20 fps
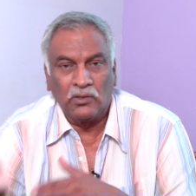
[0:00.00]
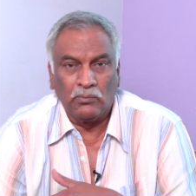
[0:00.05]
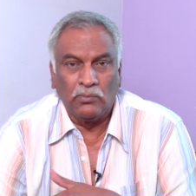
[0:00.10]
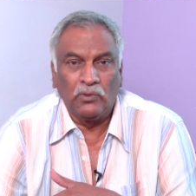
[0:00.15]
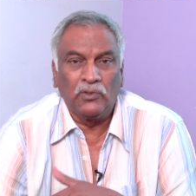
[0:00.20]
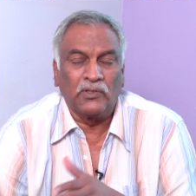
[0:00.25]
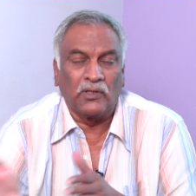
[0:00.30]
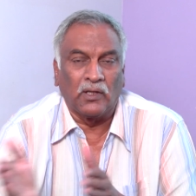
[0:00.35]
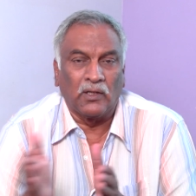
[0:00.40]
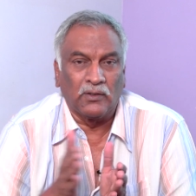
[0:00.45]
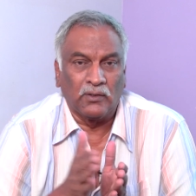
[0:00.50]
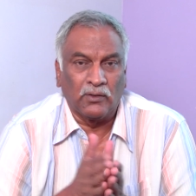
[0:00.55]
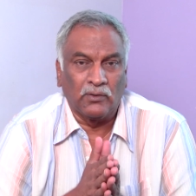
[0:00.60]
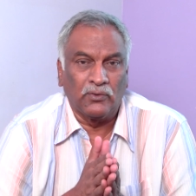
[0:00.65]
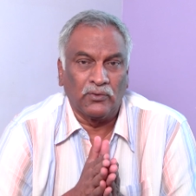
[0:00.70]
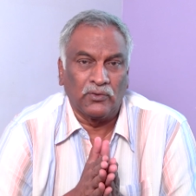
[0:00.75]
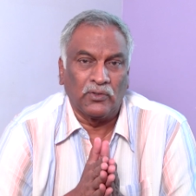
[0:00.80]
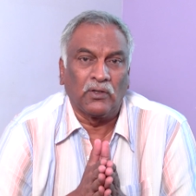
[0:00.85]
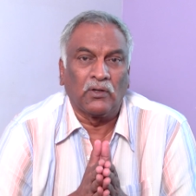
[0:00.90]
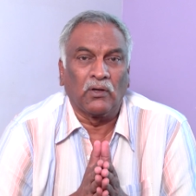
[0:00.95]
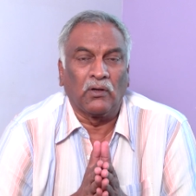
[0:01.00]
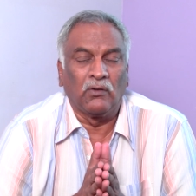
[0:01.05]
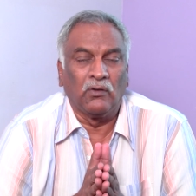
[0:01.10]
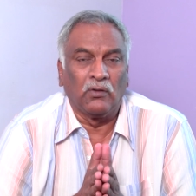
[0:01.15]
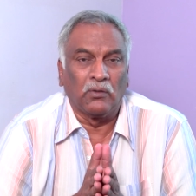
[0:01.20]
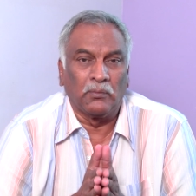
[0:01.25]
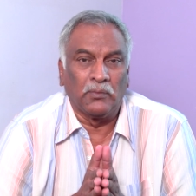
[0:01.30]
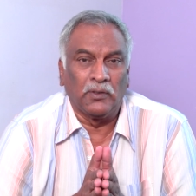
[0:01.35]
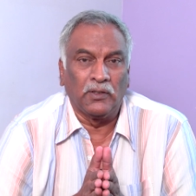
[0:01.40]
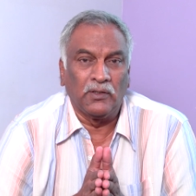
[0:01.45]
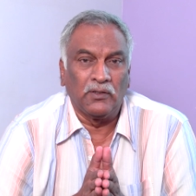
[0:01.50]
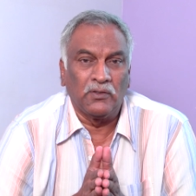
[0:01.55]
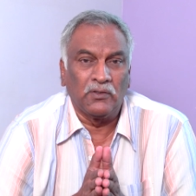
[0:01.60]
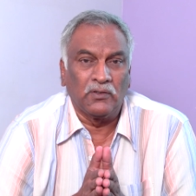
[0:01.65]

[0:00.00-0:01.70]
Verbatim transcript: డబ్బులు చాలా తక్కువ సెంట్రల్ గవర్నమెంట్